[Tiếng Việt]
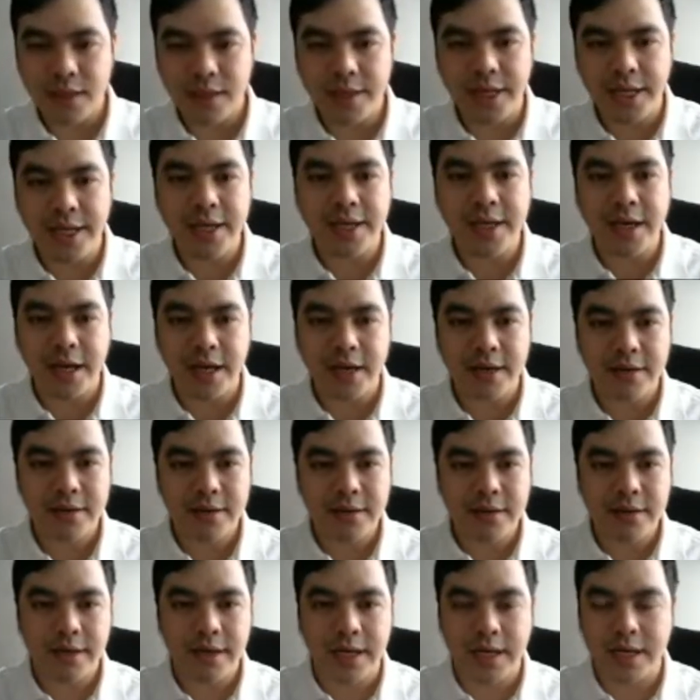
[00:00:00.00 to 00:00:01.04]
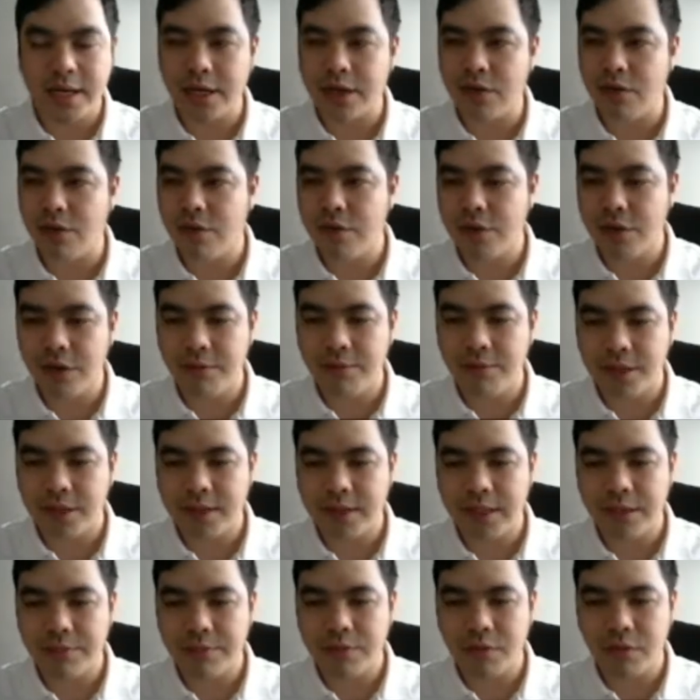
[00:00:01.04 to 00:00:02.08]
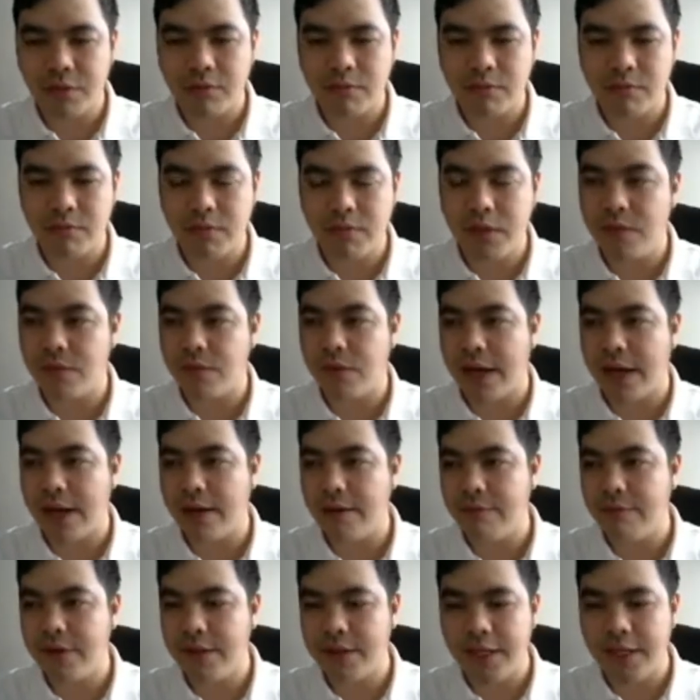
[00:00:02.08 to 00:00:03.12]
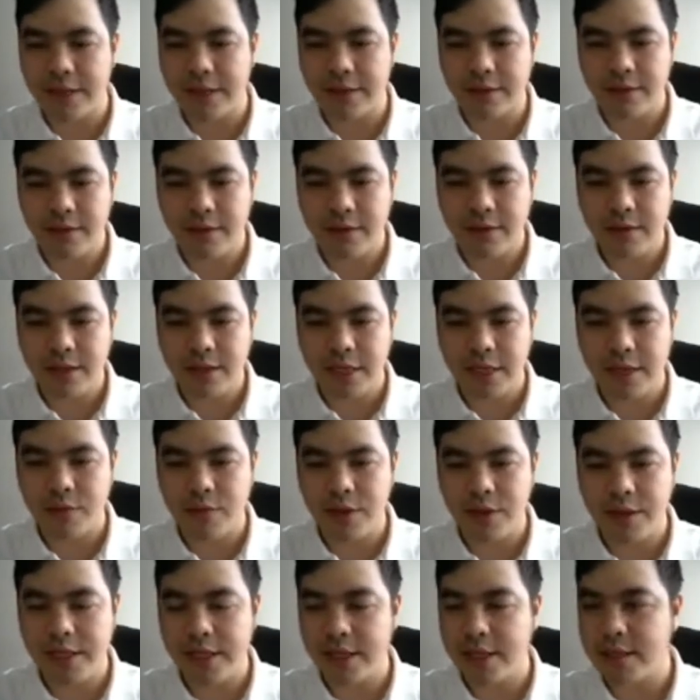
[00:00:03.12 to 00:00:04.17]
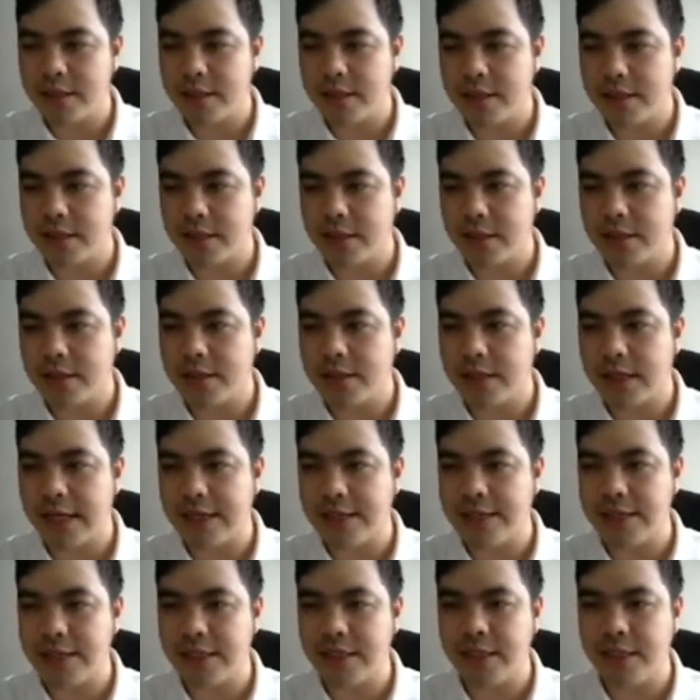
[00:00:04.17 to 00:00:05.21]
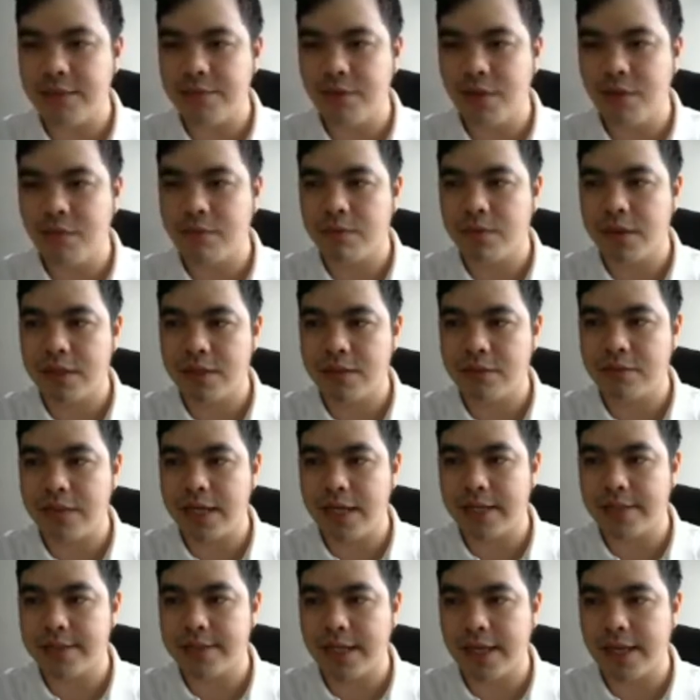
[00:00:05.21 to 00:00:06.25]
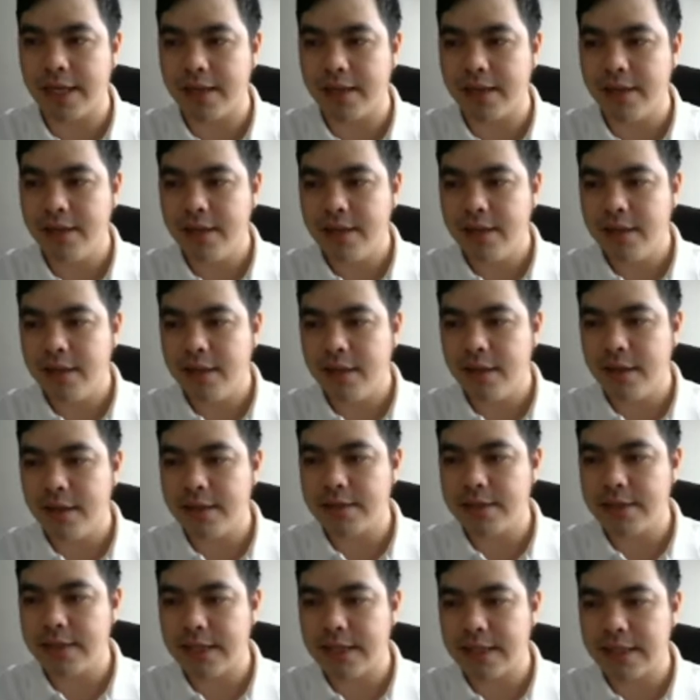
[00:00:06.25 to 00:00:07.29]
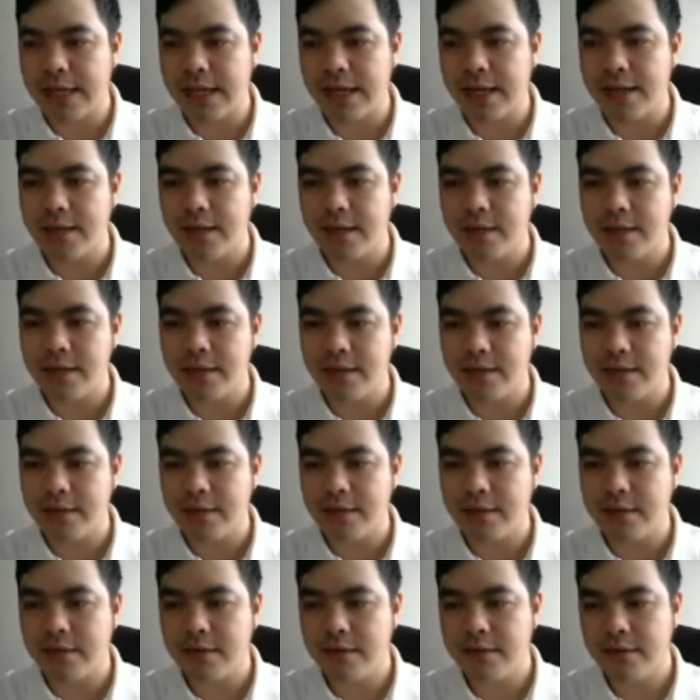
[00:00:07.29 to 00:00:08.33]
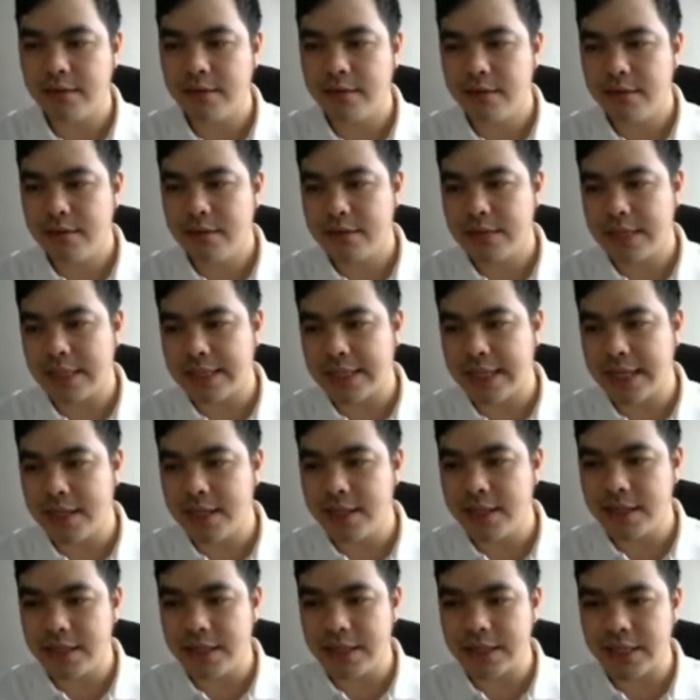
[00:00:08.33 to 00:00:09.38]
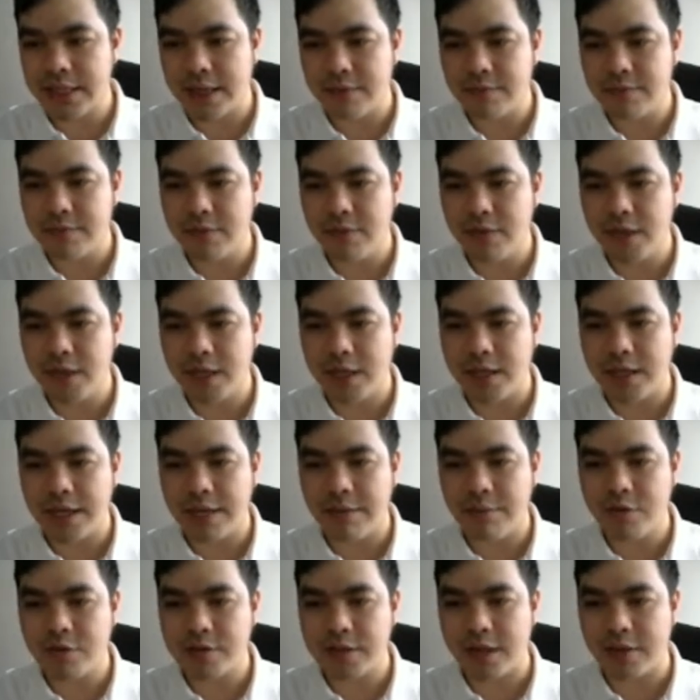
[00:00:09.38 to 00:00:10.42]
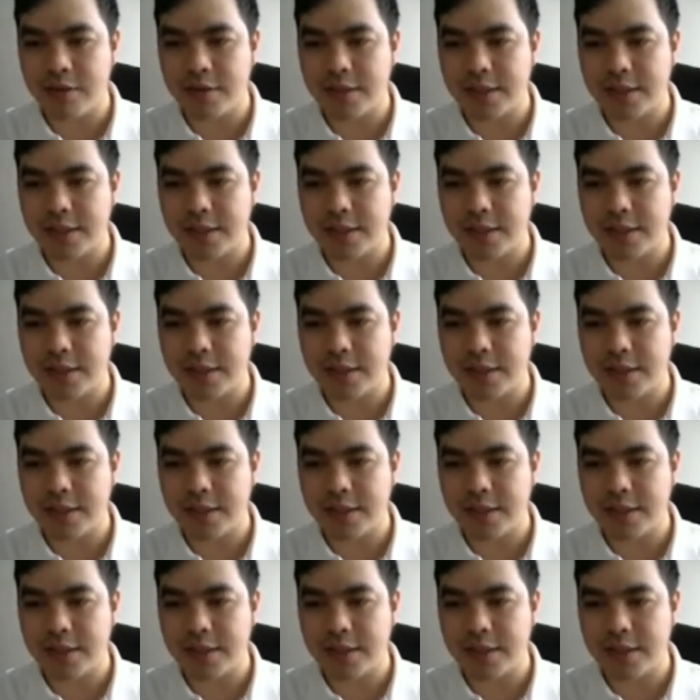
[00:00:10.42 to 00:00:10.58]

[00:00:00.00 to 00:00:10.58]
DG là cái cổ phiếu mà tiếp tục bứt phá vượt đỉnh là khuyến nghị ừ, các anh chị tiếp tục là chúng ta sẽ uh, gia tăng gia tăng được tỷ trọng đúng không ạ ngày mùng 6